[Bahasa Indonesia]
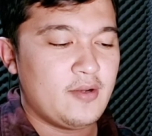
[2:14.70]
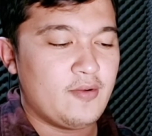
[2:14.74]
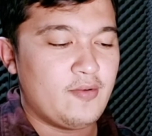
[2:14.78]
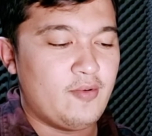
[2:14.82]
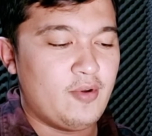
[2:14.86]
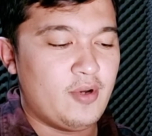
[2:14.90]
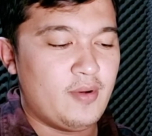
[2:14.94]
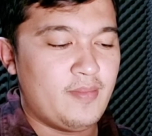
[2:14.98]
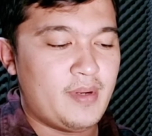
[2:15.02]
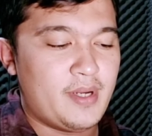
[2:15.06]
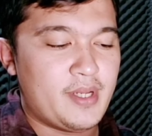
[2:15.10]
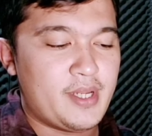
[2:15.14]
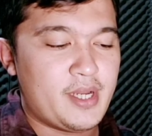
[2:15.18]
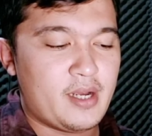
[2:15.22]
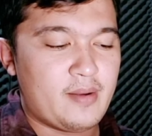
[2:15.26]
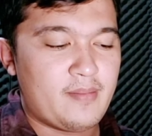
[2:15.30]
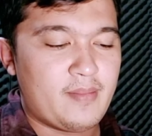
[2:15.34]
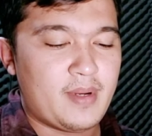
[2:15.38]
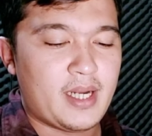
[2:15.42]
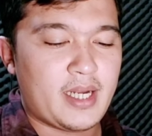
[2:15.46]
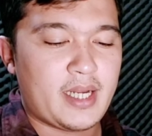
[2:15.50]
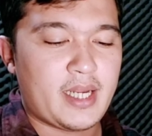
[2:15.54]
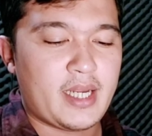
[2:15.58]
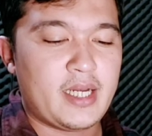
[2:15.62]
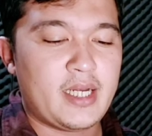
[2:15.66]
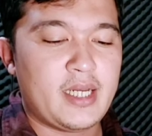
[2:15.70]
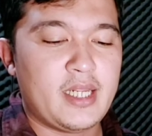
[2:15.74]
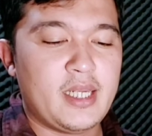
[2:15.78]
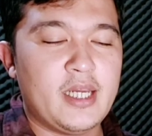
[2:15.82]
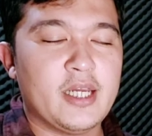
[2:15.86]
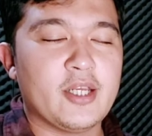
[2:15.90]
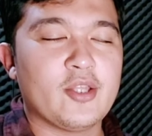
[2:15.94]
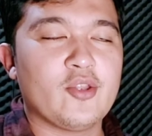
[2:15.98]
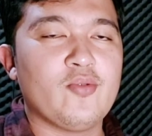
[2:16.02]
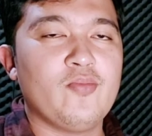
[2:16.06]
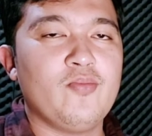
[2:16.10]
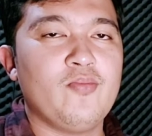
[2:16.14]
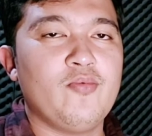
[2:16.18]
Gua banyak pakai dia
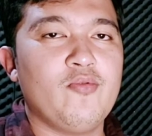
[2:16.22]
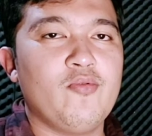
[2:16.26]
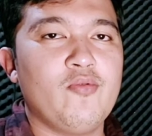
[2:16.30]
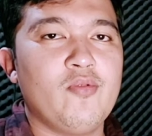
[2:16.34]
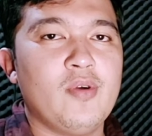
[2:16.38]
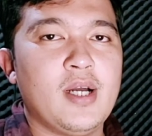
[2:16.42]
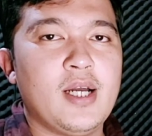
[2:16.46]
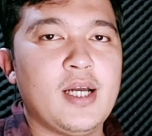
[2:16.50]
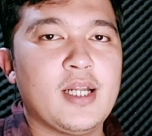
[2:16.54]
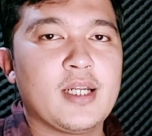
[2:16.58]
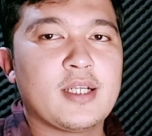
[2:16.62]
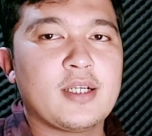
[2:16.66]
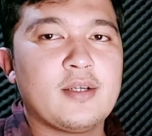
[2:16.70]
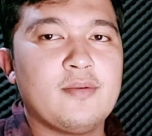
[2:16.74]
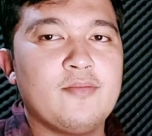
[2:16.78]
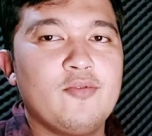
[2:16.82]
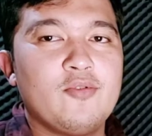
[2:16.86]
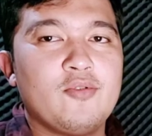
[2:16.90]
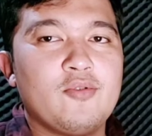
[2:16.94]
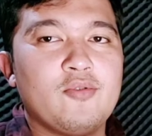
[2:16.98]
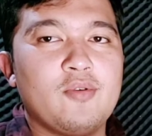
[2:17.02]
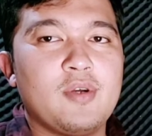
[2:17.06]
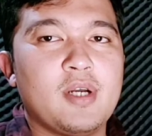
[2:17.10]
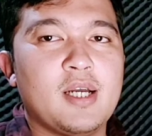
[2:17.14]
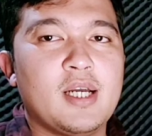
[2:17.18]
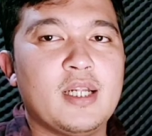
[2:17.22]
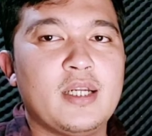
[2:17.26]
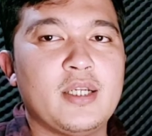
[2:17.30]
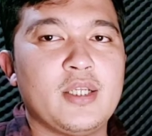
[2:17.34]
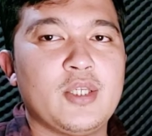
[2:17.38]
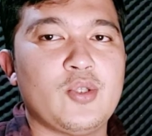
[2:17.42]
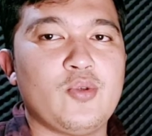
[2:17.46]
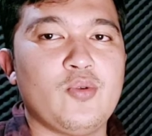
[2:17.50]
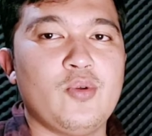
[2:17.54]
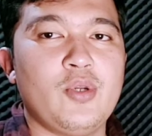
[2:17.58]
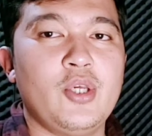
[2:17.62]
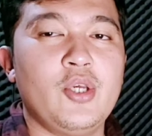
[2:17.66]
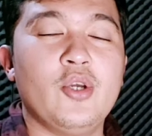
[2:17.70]
itu buat kebutuhan
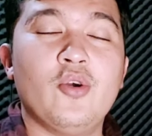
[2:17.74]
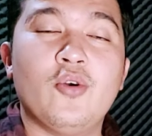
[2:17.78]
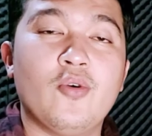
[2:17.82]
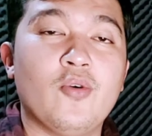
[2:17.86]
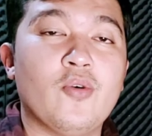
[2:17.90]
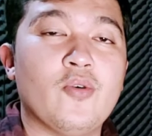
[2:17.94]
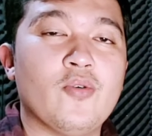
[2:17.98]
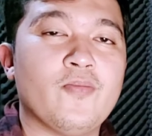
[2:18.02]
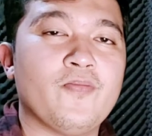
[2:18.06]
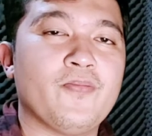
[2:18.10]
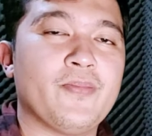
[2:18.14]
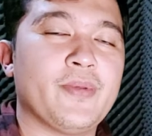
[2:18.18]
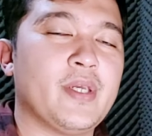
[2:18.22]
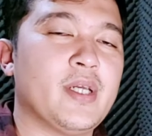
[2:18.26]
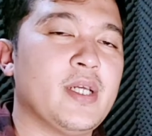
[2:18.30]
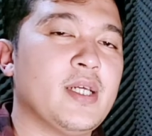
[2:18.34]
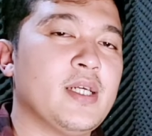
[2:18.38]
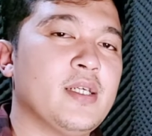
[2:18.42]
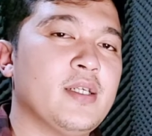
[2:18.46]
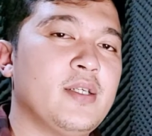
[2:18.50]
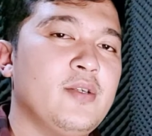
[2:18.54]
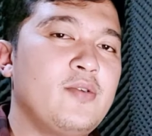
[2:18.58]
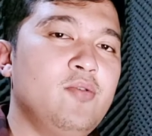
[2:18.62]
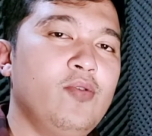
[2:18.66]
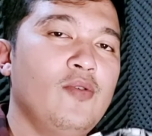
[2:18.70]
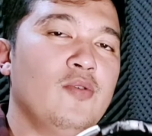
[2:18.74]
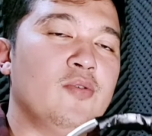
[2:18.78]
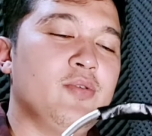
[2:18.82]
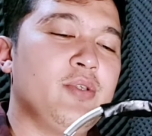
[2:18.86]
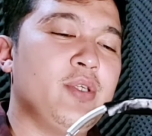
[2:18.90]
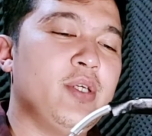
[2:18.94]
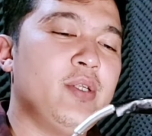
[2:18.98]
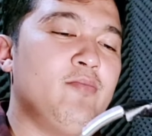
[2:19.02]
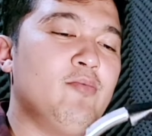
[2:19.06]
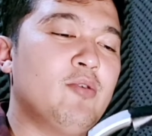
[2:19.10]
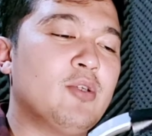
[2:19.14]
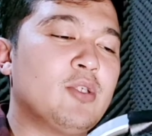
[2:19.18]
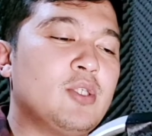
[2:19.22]
studio ya dulu
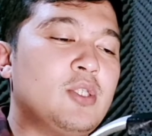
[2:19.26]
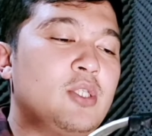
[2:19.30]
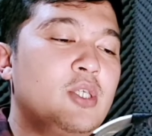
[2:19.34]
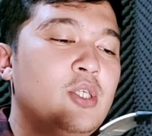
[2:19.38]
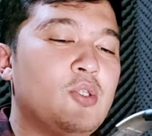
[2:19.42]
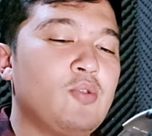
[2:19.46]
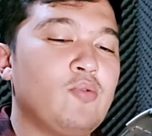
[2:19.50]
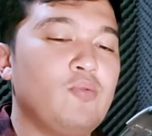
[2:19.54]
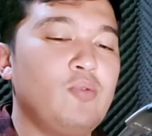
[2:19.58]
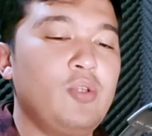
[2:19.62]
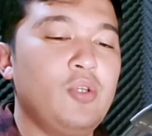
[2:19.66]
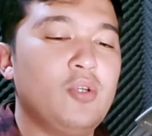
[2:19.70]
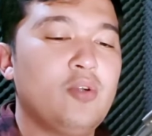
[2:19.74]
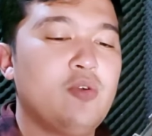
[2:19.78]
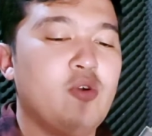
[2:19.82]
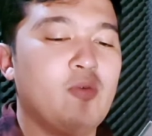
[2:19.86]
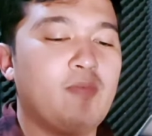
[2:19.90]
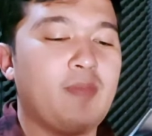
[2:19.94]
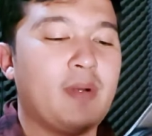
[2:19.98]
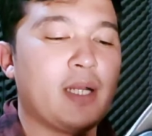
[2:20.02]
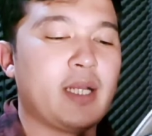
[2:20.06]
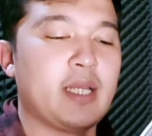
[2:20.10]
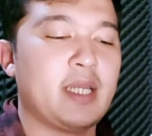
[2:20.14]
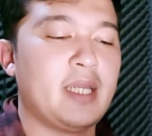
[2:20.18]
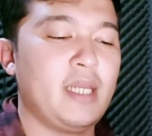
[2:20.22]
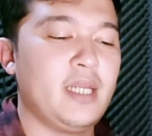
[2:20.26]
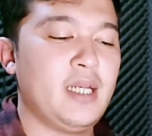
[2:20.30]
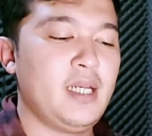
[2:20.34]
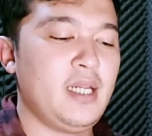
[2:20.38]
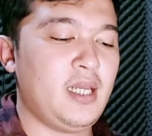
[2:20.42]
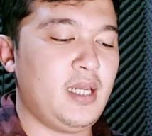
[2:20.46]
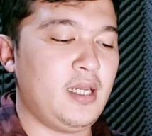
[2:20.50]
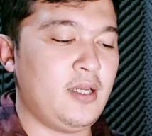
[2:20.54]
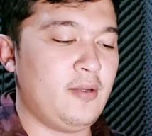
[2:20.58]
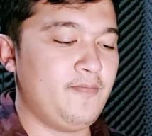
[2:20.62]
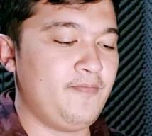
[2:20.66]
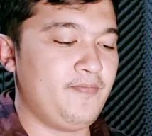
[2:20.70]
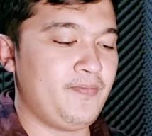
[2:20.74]
jadi buat di studio gua pakai ini